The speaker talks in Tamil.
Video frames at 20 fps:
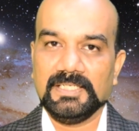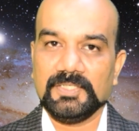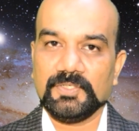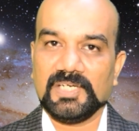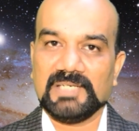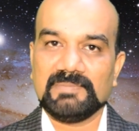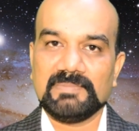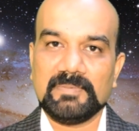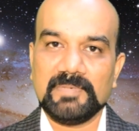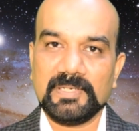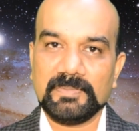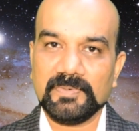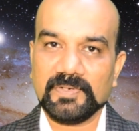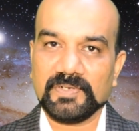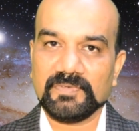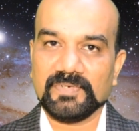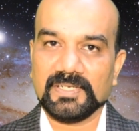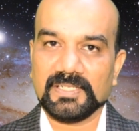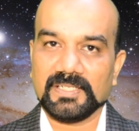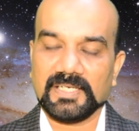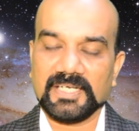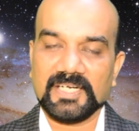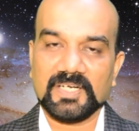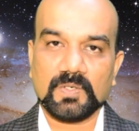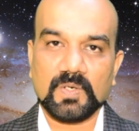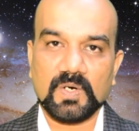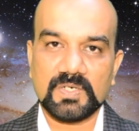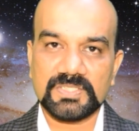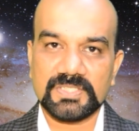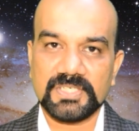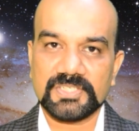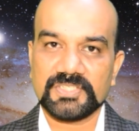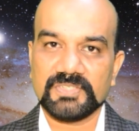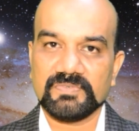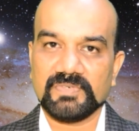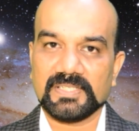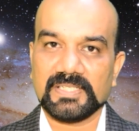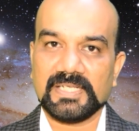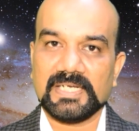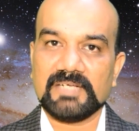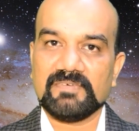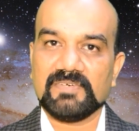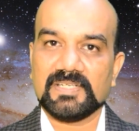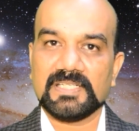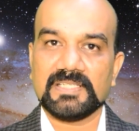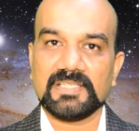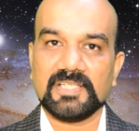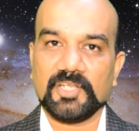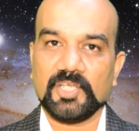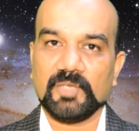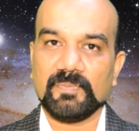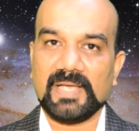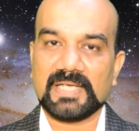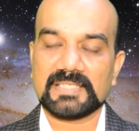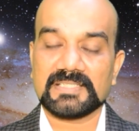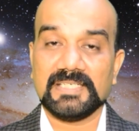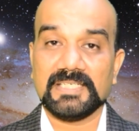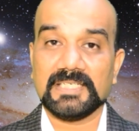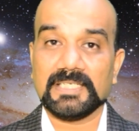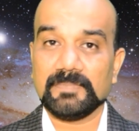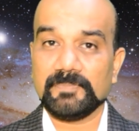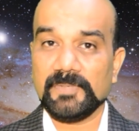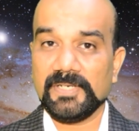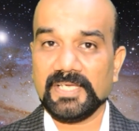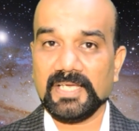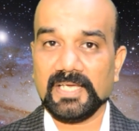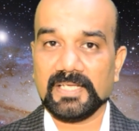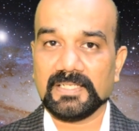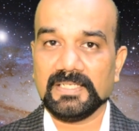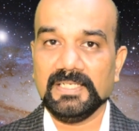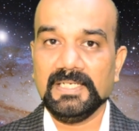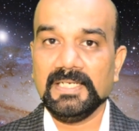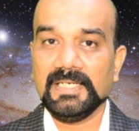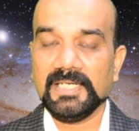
என்னோட மெமரி பவர் இவ்வளோ தான் என்னோட கான்சன்ட்ரேஷன் இவ்வளோ தான் எனக்கு இவ்வளோ தான் தெரியும் மேக்ஸ் எனக்கு இது பிடிக்காது